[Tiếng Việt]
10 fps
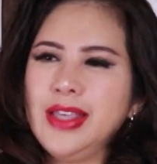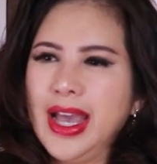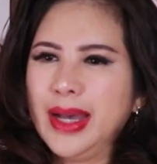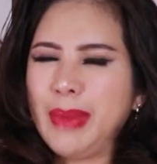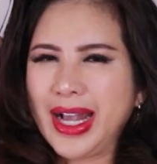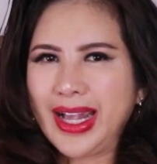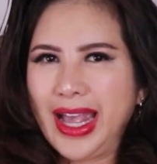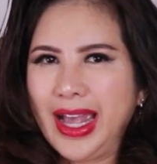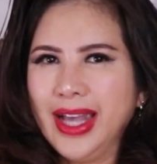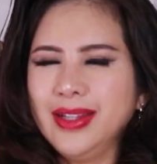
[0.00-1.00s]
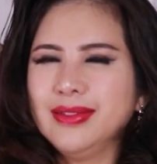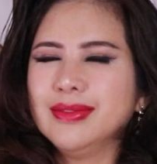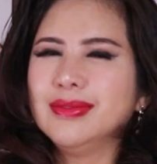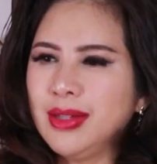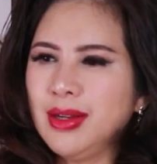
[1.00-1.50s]
và bà cả
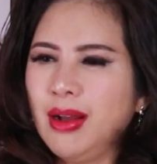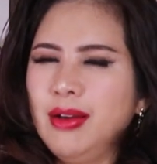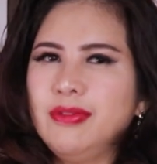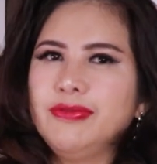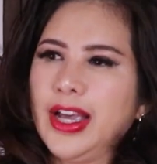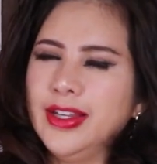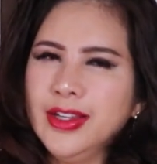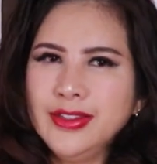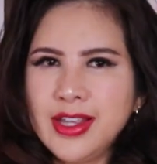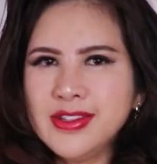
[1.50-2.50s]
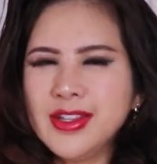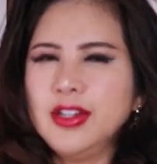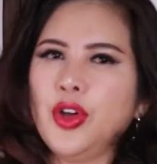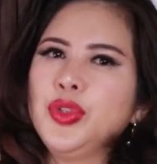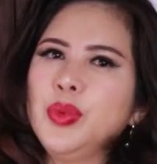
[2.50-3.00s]
bắt nó phải lên tiếng
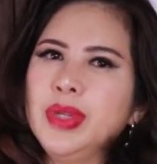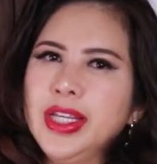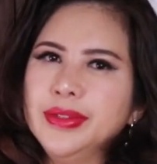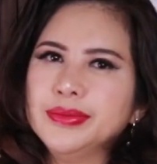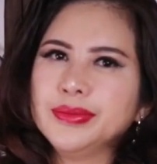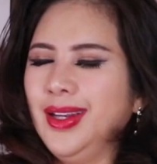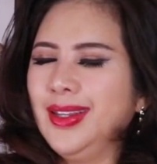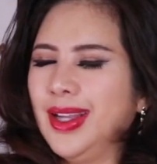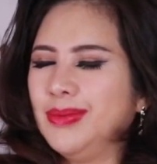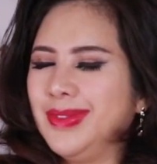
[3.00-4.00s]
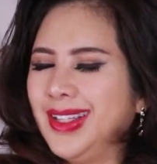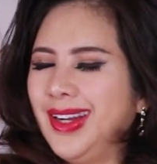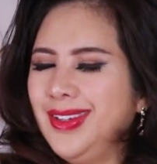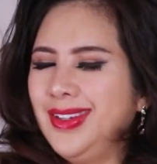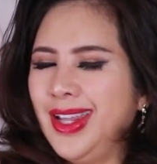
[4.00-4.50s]
xin lỗi tùng liên cái lòng
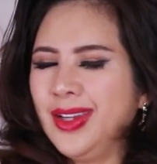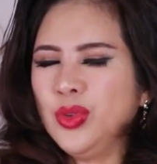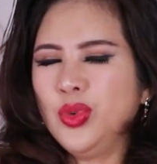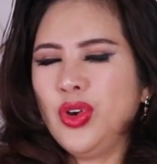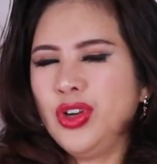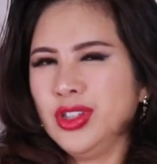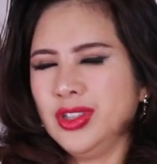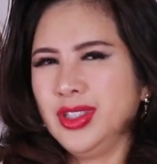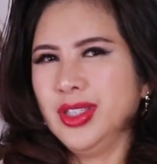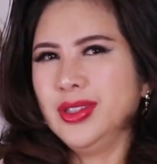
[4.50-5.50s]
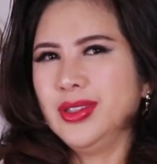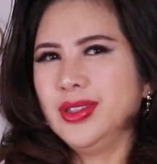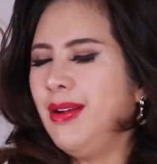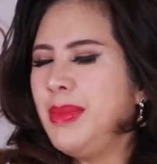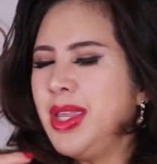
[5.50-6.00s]
ganh ghét của con người
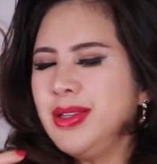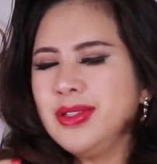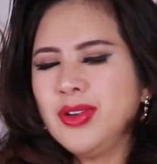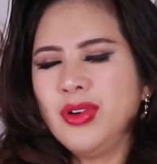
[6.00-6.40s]
nó biến